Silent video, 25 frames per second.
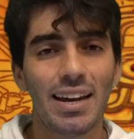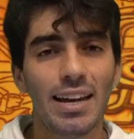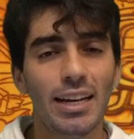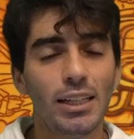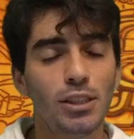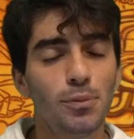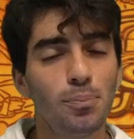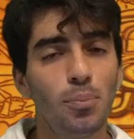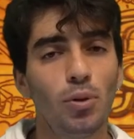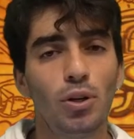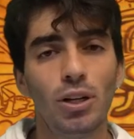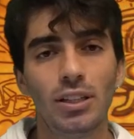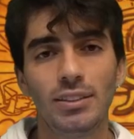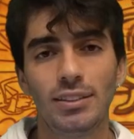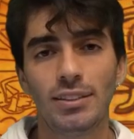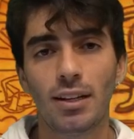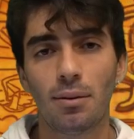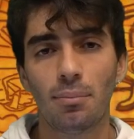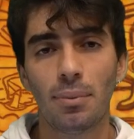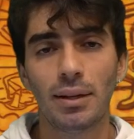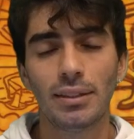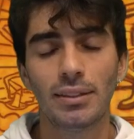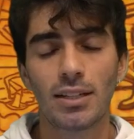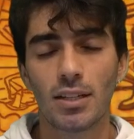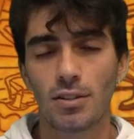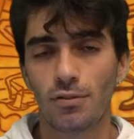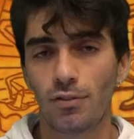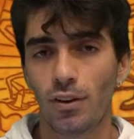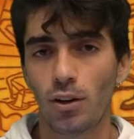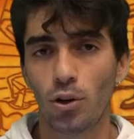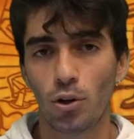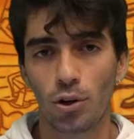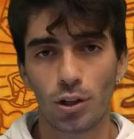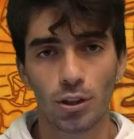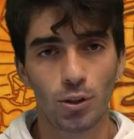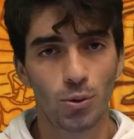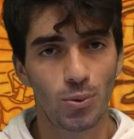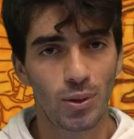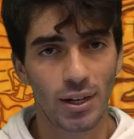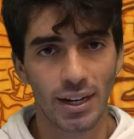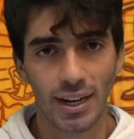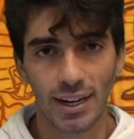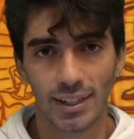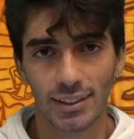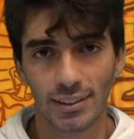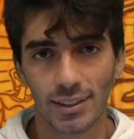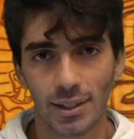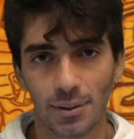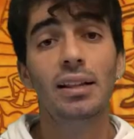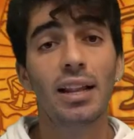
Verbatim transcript: esponenzialmente il valore di una carta?